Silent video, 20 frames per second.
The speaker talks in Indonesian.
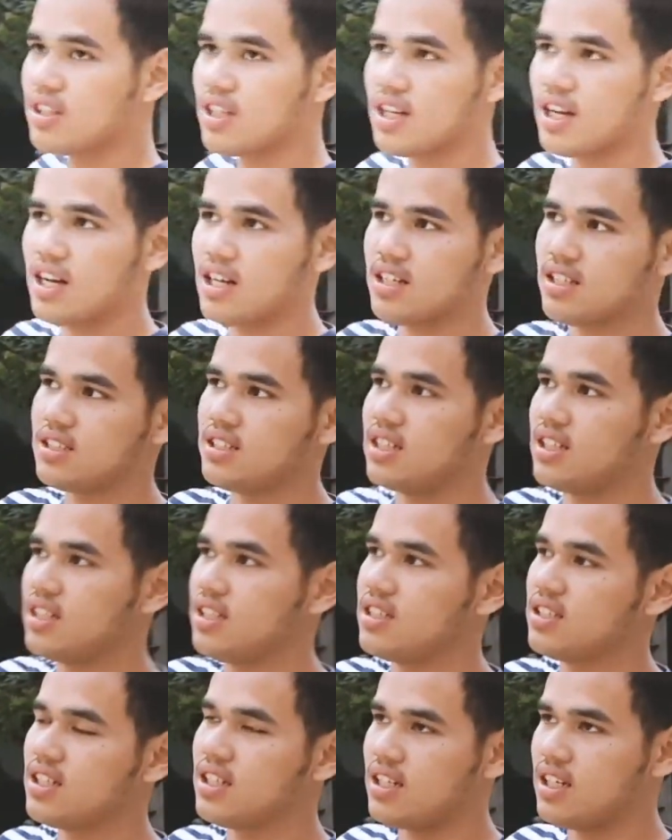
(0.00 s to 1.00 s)
tinggal di sini
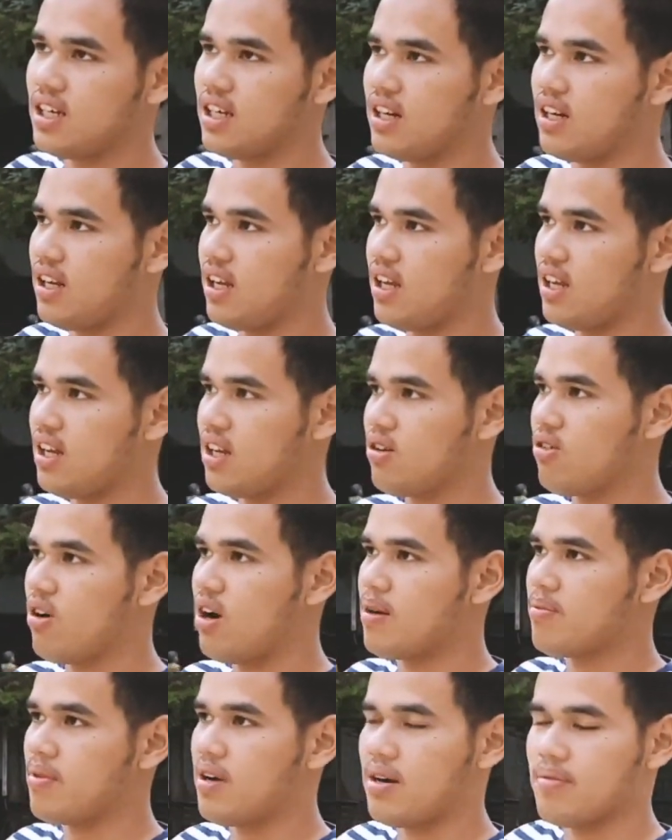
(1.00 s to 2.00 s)
sendiri gue
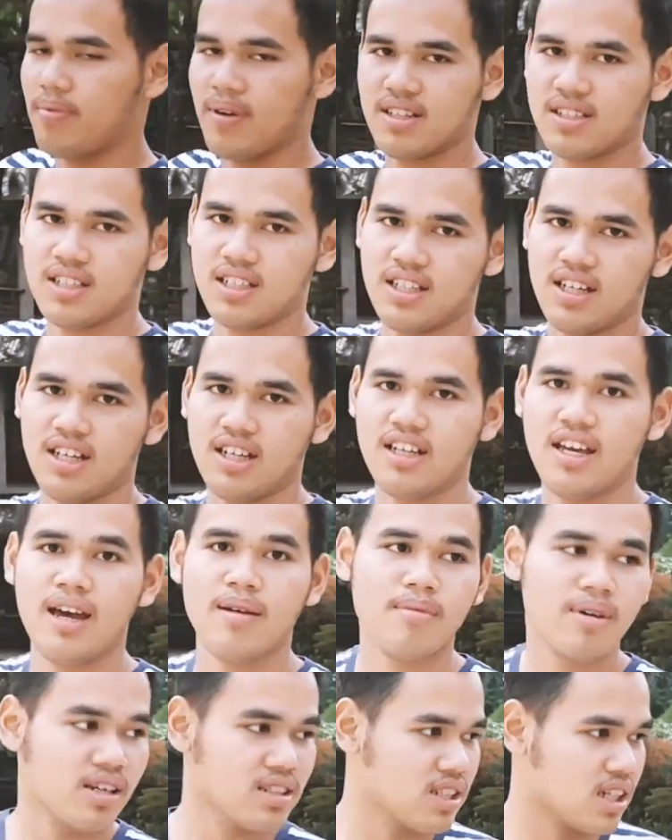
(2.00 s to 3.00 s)
ngapa-ngapain sendiri ya
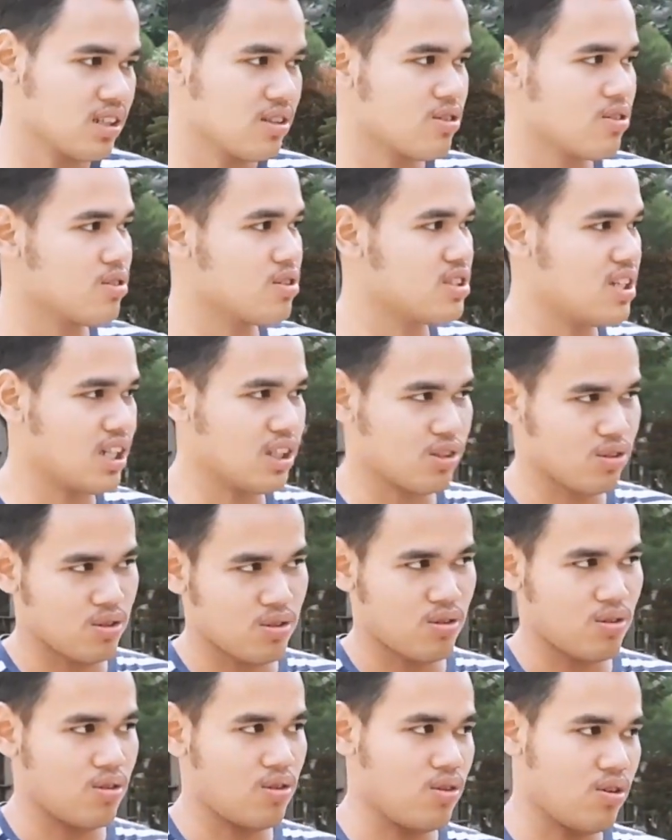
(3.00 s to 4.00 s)
emang satu
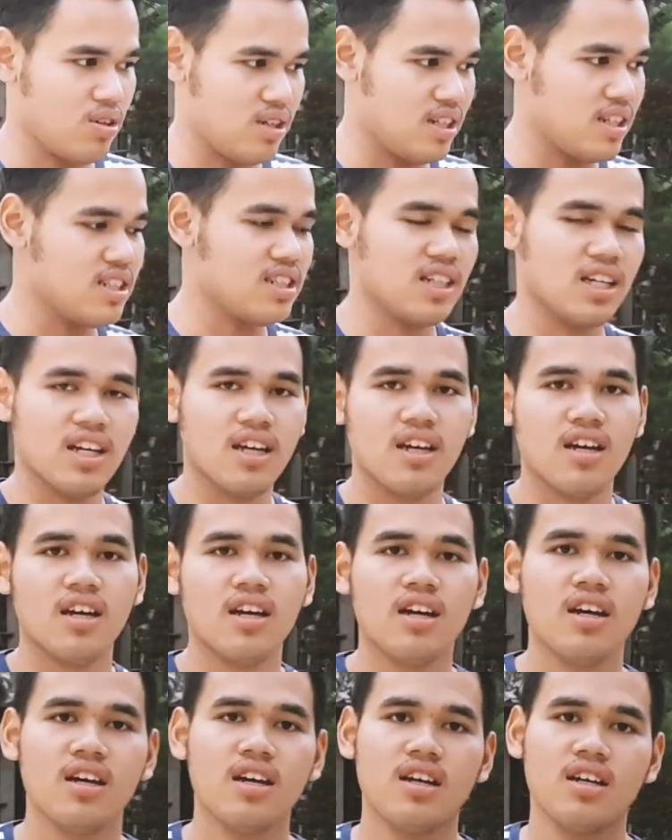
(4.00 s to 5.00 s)
satu ini sih
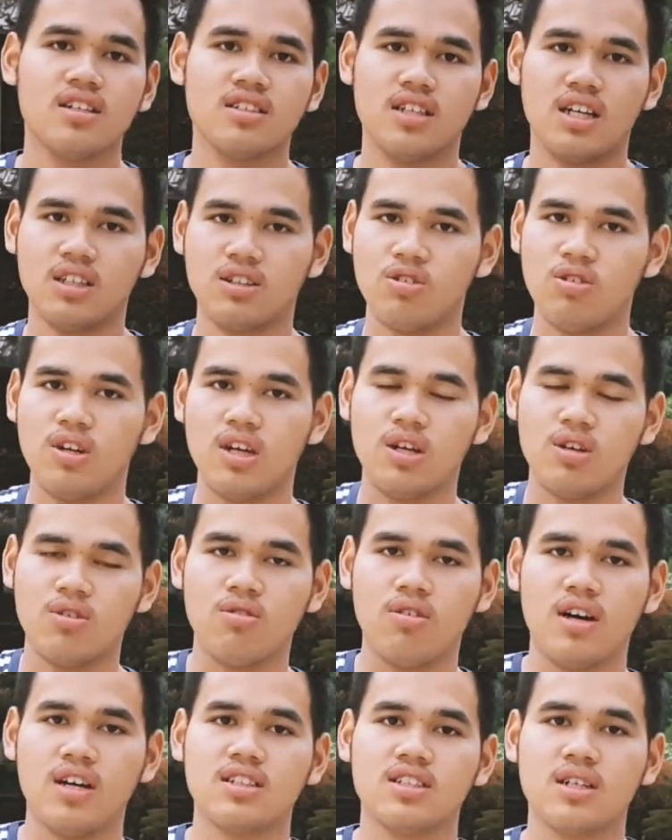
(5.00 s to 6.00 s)
satu
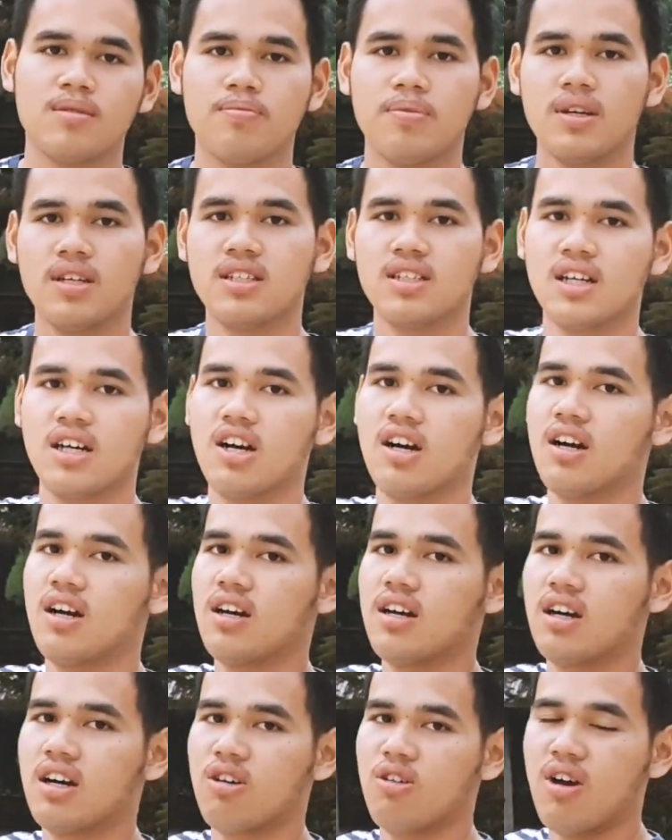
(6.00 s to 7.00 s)
lingkungan tapi se
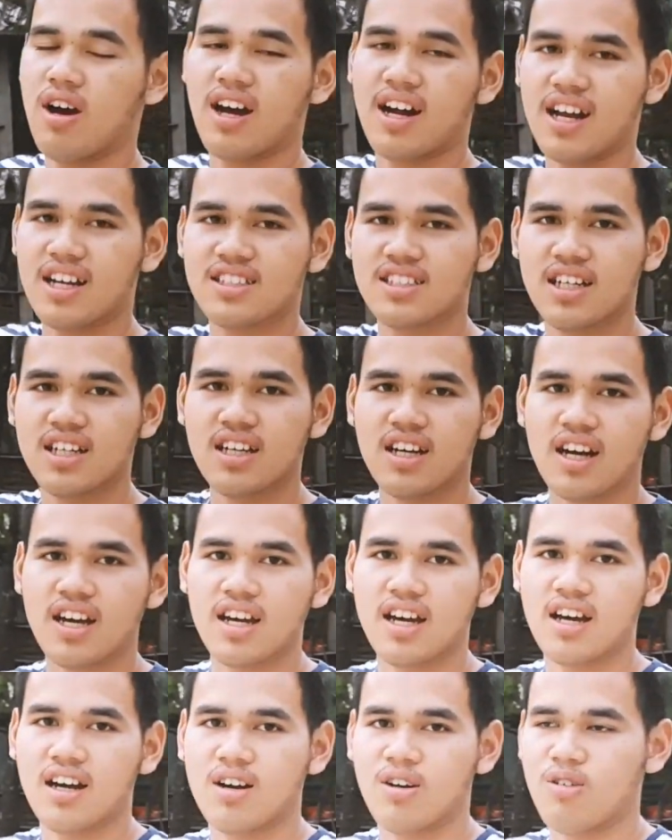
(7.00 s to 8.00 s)
gue ngerasa ini
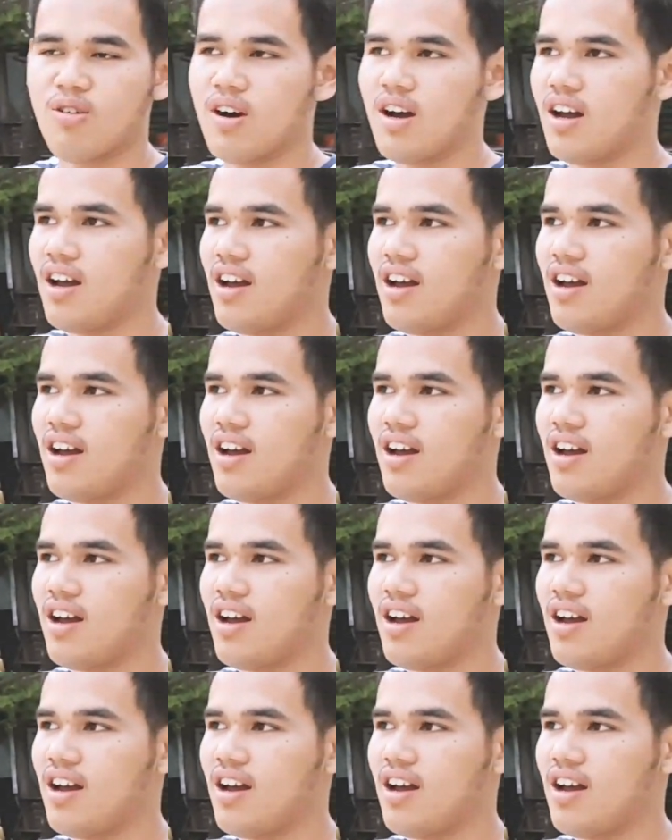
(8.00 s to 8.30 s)
kayak gue